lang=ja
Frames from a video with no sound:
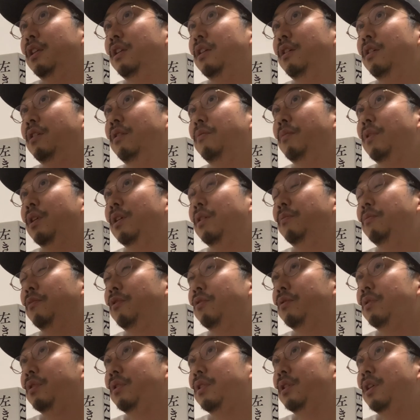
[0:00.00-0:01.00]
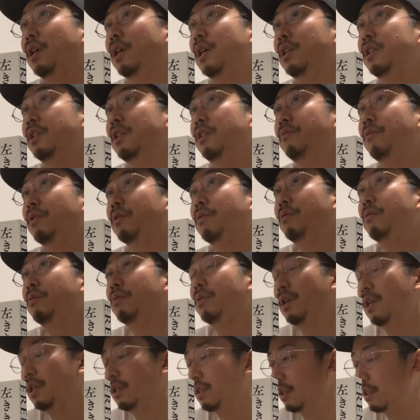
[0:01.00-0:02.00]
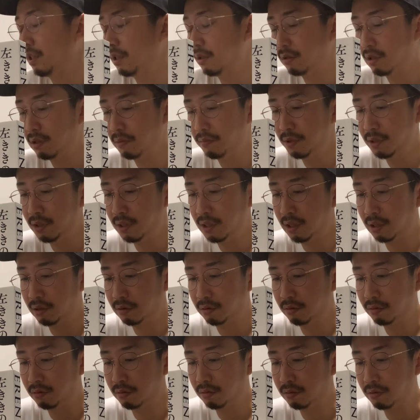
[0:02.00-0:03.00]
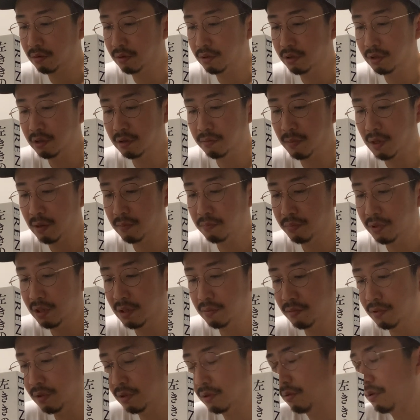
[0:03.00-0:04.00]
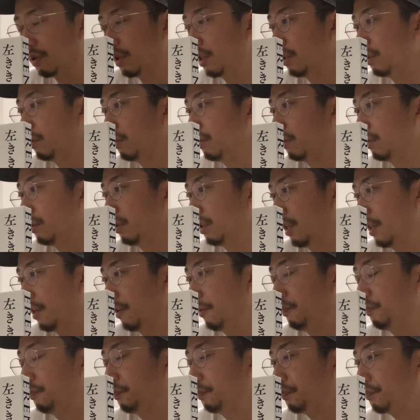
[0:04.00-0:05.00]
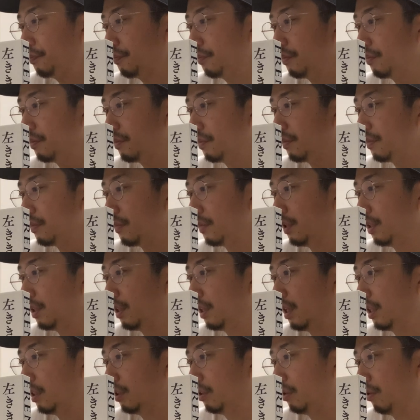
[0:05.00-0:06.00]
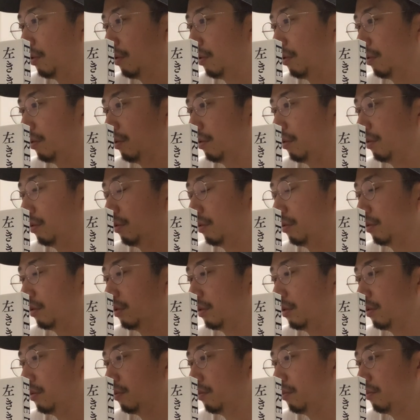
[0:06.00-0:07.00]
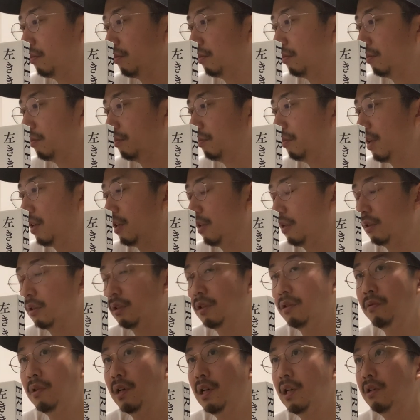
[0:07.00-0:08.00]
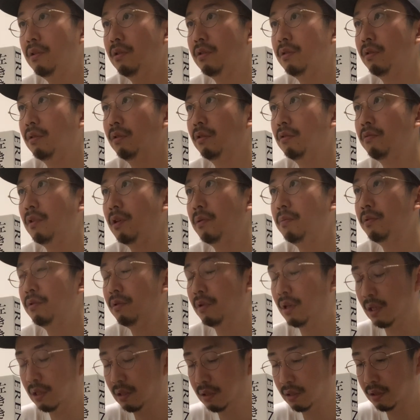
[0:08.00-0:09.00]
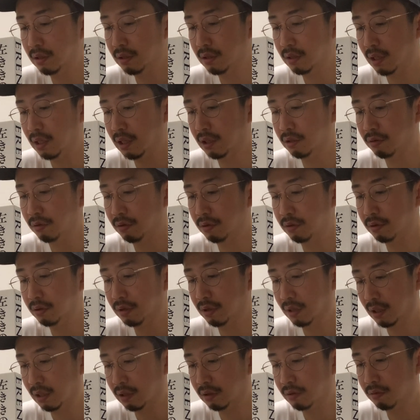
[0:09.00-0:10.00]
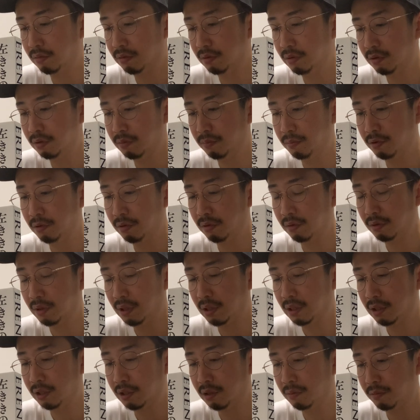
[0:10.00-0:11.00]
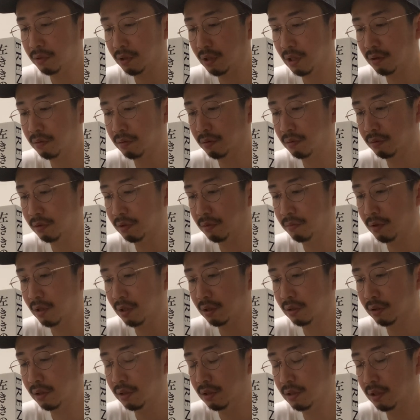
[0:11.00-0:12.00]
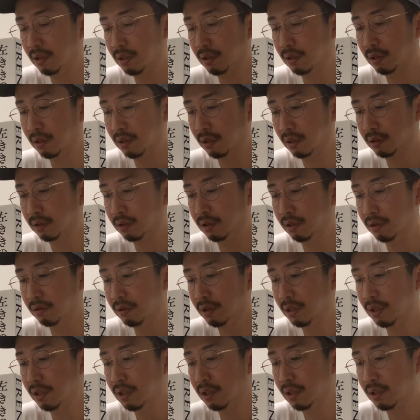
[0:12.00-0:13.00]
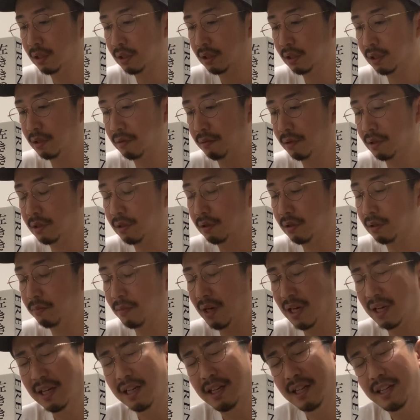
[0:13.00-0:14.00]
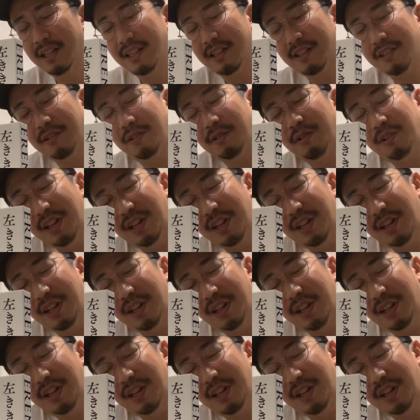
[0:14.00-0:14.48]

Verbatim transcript: 今はもう最新話公開されるたびにあの60万 PV とかいくんであのー、まあいわゆるそのウェブ連載というかそういうものの中でも結構読んでもらってんじゃないかなっていう気はしてまあその